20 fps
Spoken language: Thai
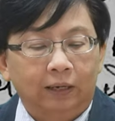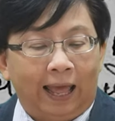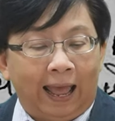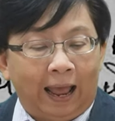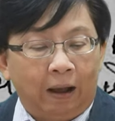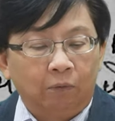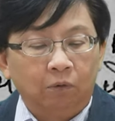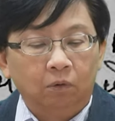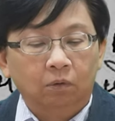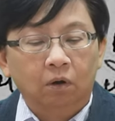
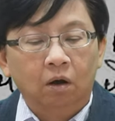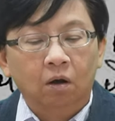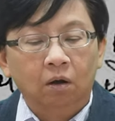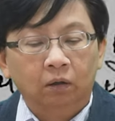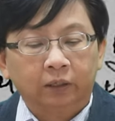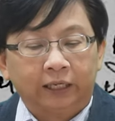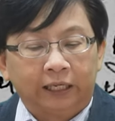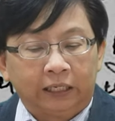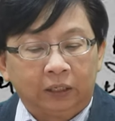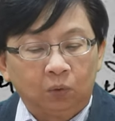แล้วก็
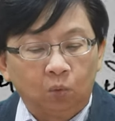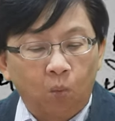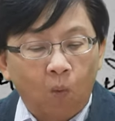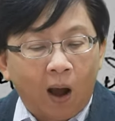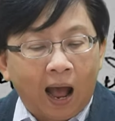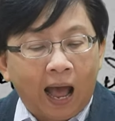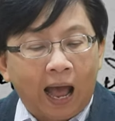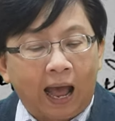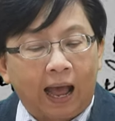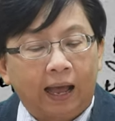คิด
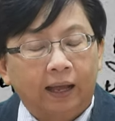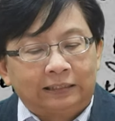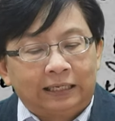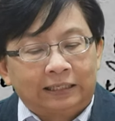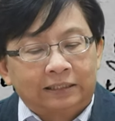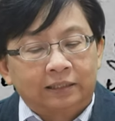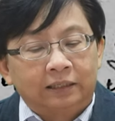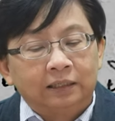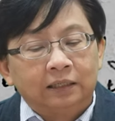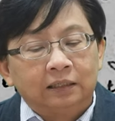ว่า
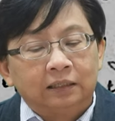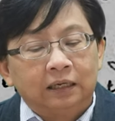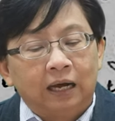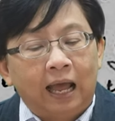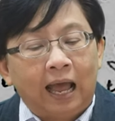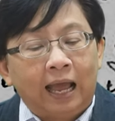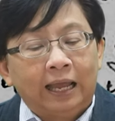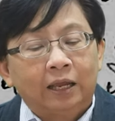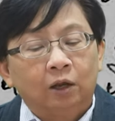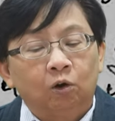จะเสนอ
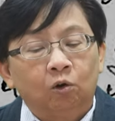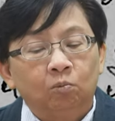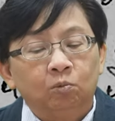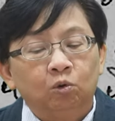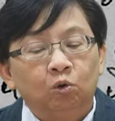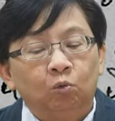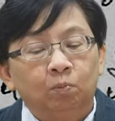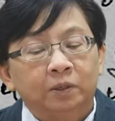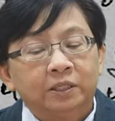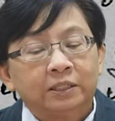ให้กรม
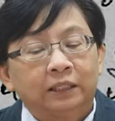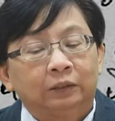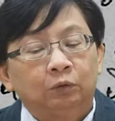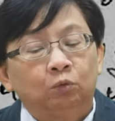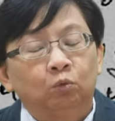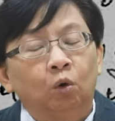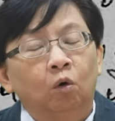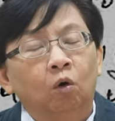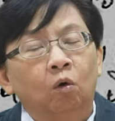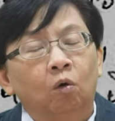หลวงพิษ
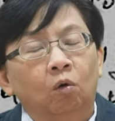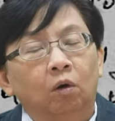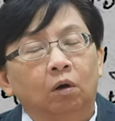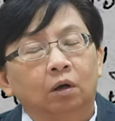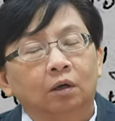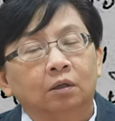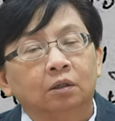ณุโลก